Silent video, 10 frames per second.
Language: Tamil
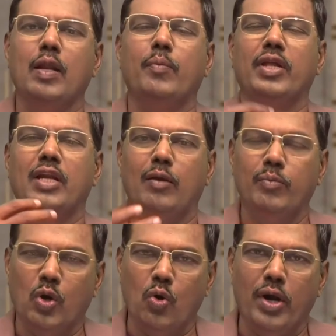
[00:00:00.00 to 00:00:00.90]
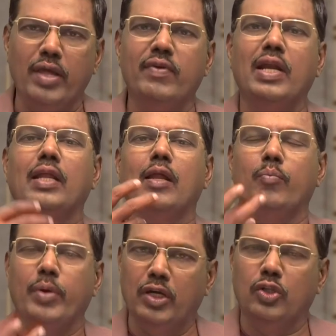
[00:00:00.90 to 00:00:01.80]
நம்முடைய நண்பர்களோட இவைகளை
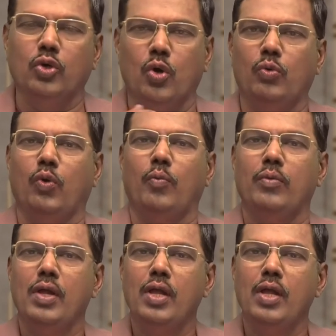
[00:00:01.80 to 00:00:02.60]
நாம் பகிர்ந்து கொள்வோம்